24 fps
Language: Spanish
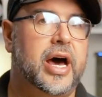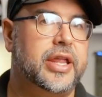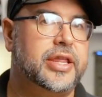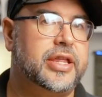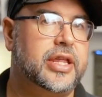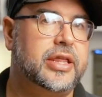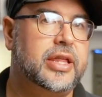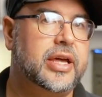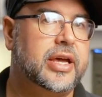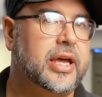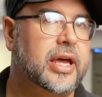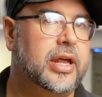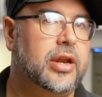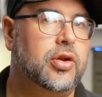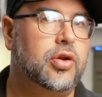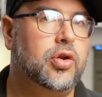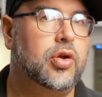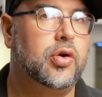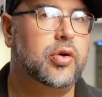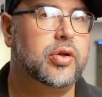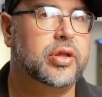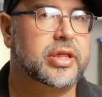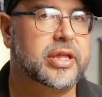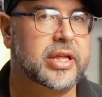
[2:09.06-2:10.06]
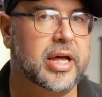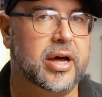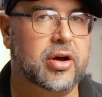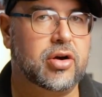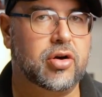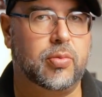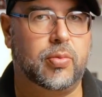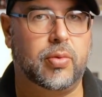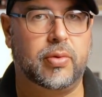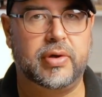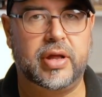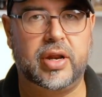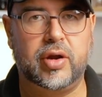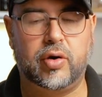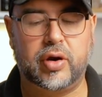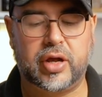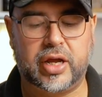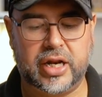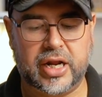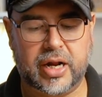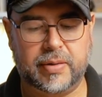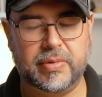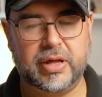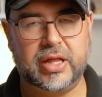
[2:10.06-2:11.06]
Así es de que no está como viene
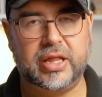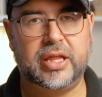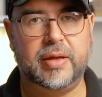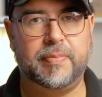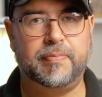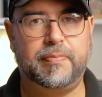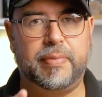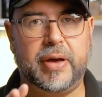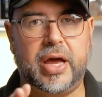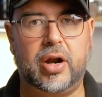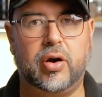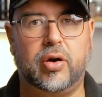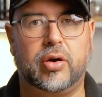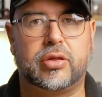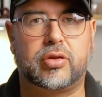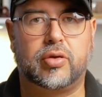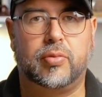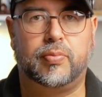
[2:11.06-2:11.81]
originalmente, pero los